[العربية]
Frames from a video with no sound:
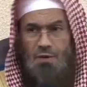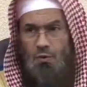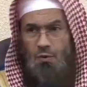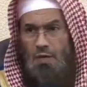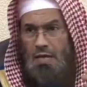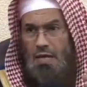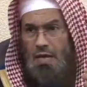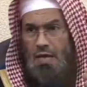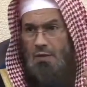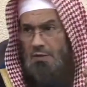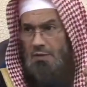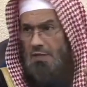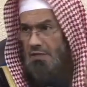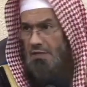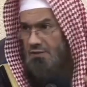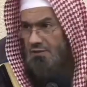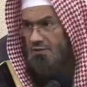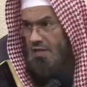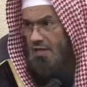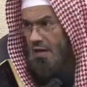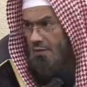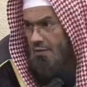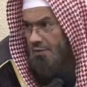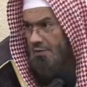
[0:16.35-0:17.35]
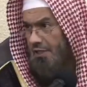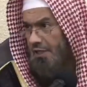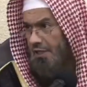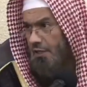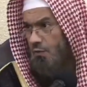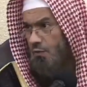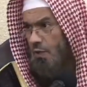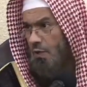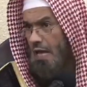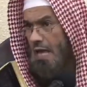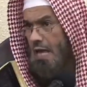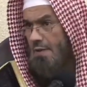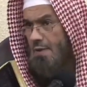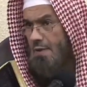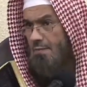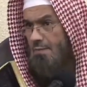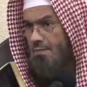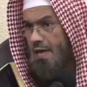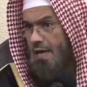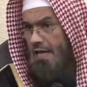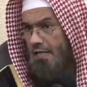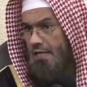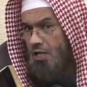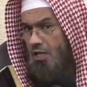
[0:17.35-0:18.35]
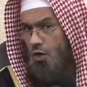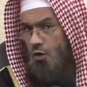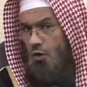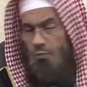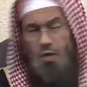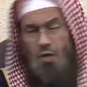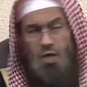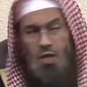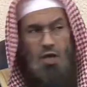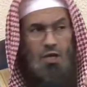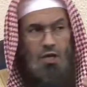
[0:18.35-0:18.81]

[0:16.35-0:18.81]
ولا من التابعين ولا من بعدهم